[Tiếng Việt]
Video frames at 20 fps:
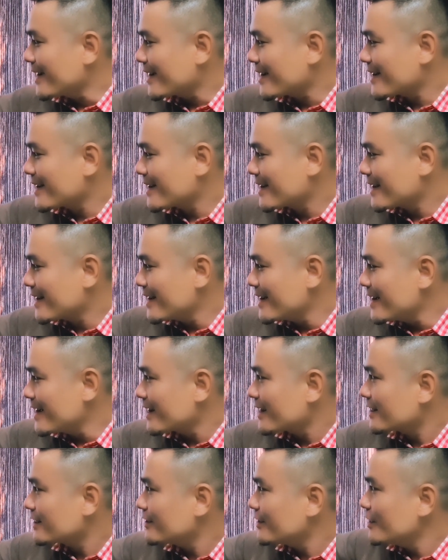Ek,
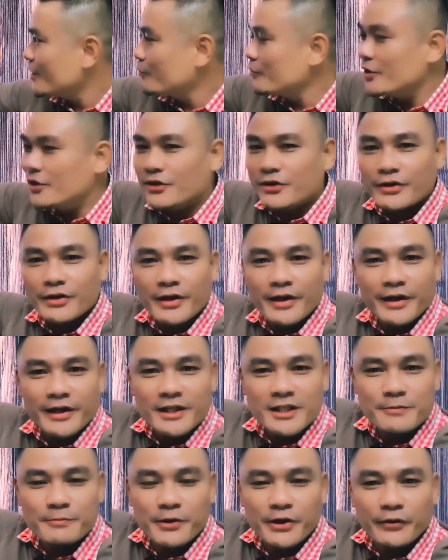ek. Nó giống như chữ
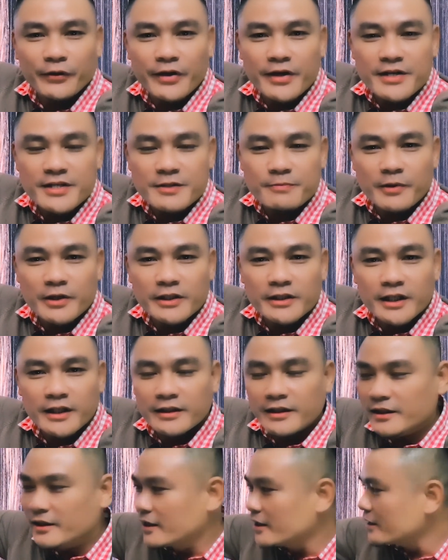experience bên
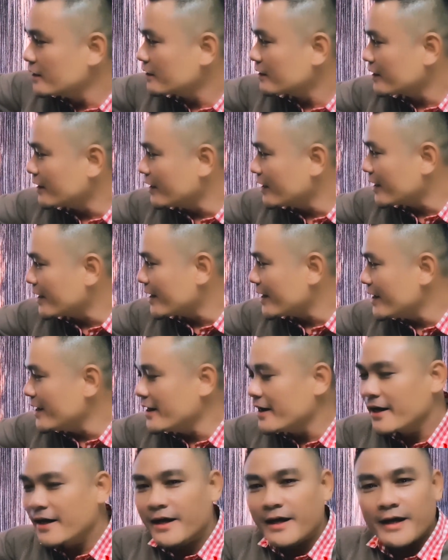trên vậy đó. Này nè.
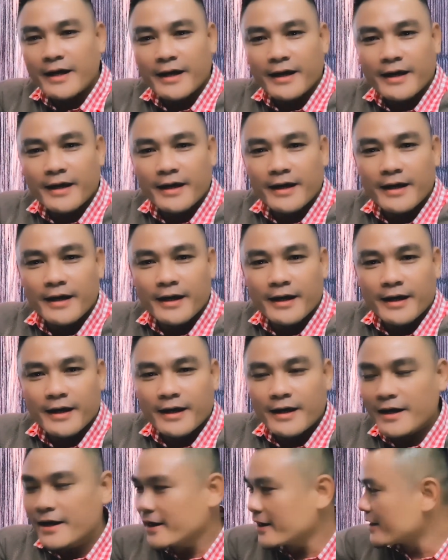Ek, ek, ek,
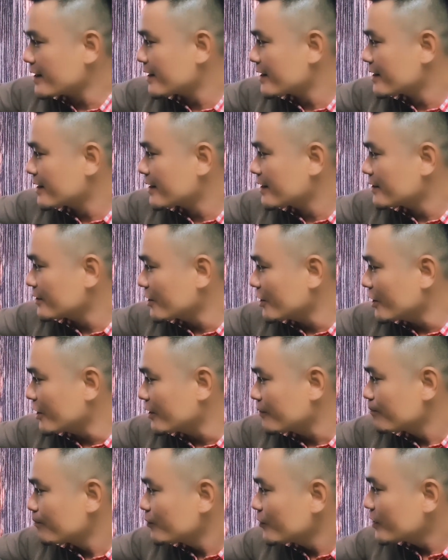ek.
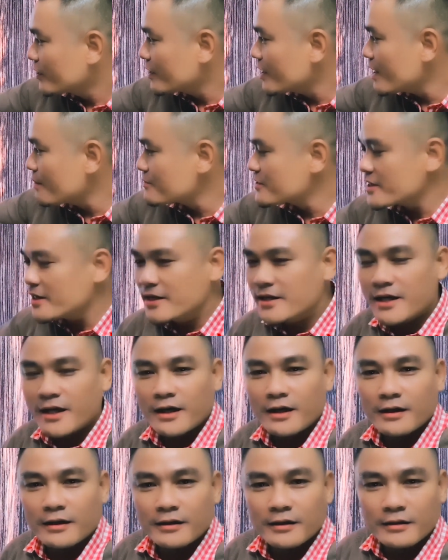Rồi. Tới âm xì
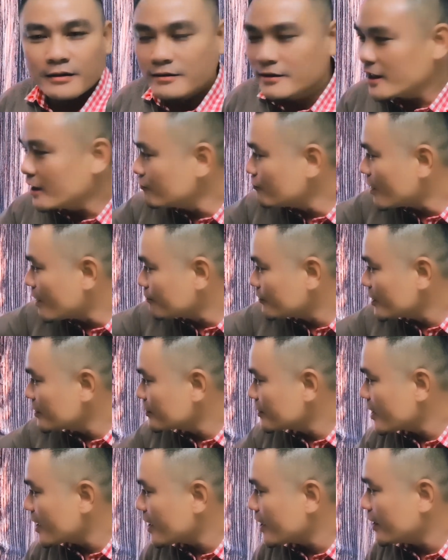nha. Nhấn vào âm
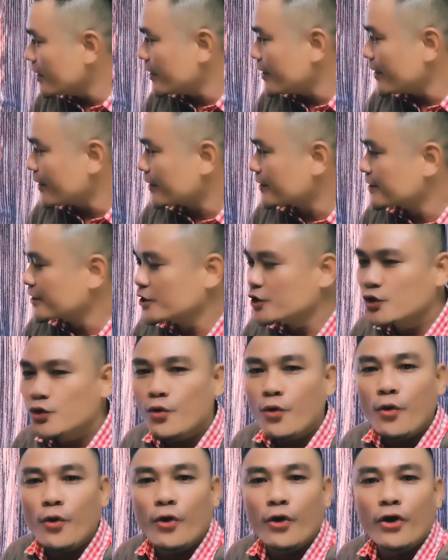tiết thứ hai.
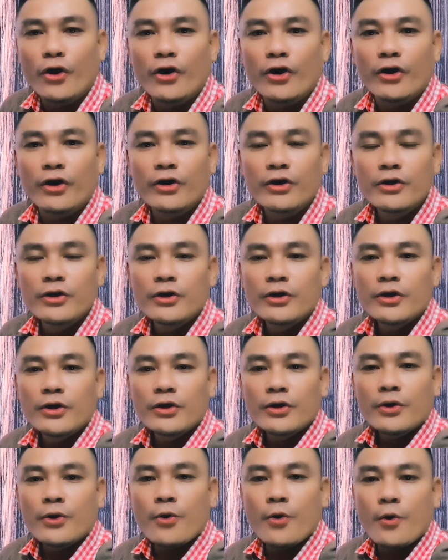Extore.
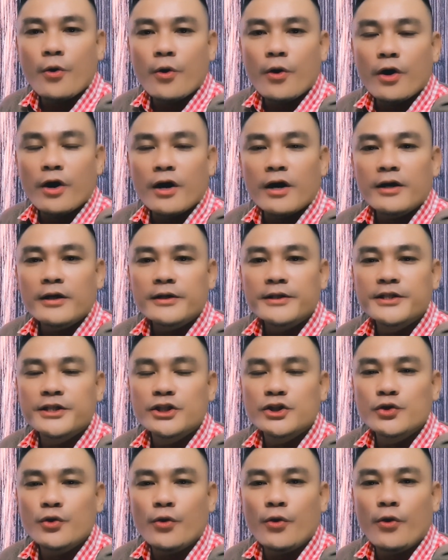Or.
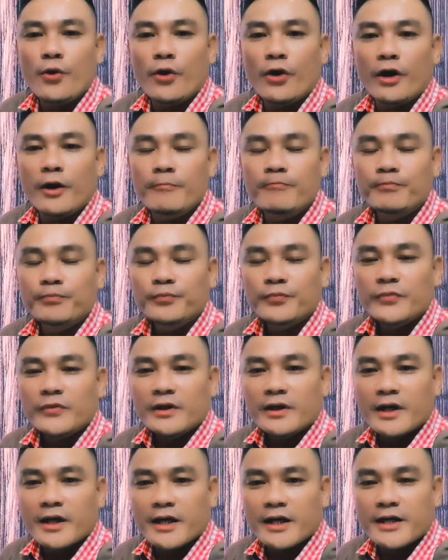Store.
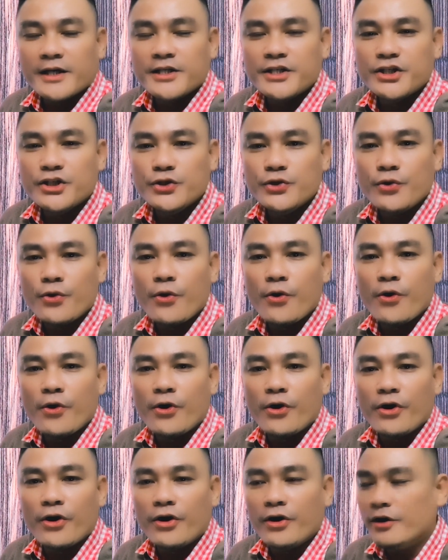
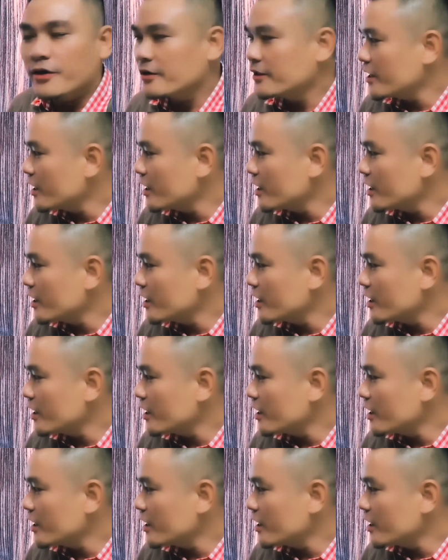Extore.